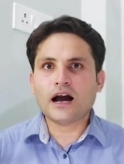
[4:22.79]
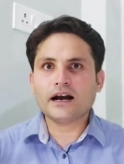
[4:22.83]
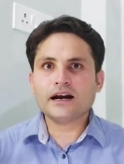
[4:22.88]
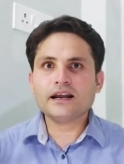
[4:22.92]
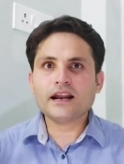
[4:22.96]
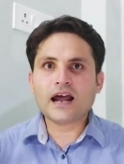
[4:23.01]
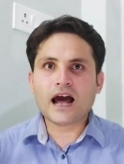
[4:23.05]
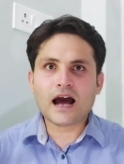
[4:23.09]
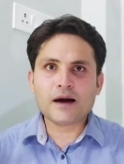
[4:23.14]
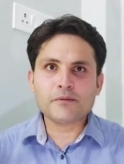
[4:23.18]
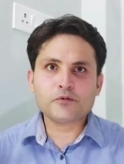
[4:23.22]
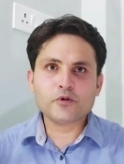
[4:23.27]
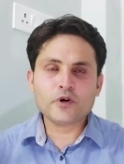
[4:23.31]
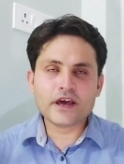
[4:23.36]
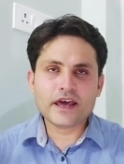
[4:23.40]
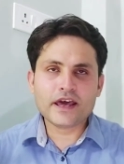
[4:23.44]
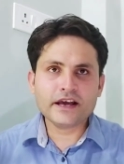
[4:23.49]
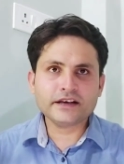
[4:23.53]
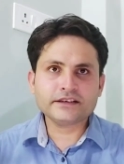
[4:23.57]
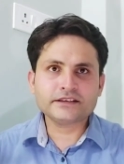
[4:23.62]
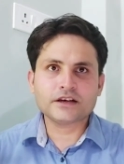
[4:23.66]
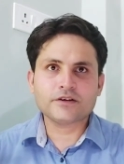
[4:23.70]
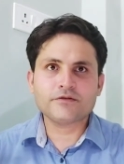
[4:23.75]
अगर आपको
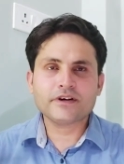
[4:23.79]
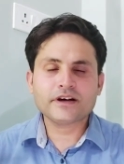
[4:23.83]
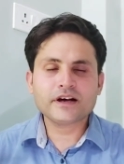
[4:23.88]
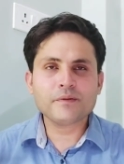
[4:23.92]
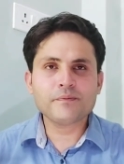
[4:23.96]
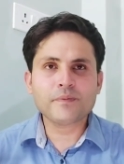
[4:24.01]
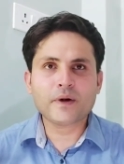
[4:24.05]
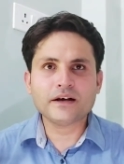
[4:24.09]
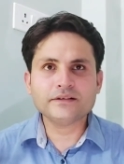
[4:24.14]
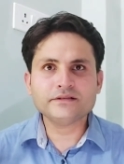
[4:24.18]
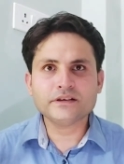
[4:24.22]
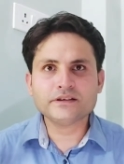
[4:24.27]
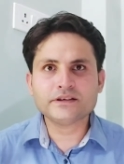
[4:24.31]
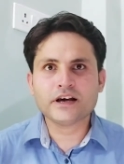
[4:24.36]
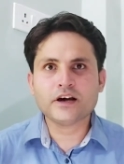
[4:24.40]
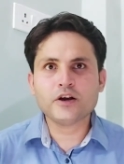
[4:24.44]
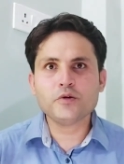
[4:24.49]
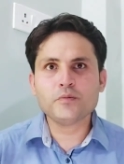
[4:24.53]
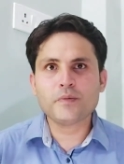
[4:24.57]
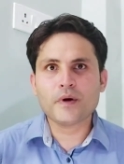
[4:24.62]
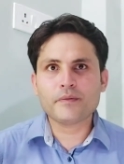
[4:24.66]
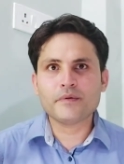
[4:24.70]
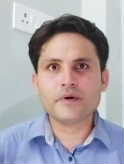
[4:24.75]
एक सर्वे का पाँच से
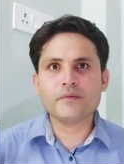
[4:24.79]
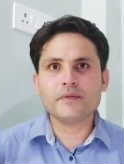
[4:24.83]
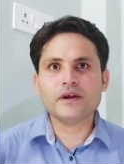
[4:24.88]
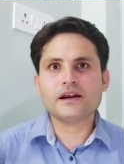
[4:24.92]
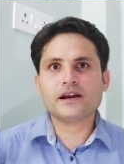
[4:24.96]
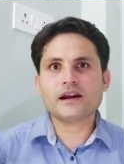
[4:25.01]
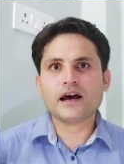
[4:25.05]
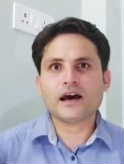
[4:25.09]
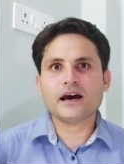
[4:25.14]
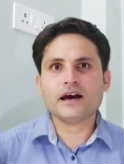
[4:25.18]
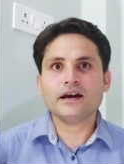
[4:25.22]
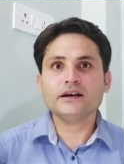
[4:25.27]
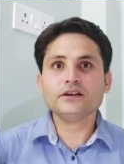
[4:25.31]
छः रुपये भी मिल रहा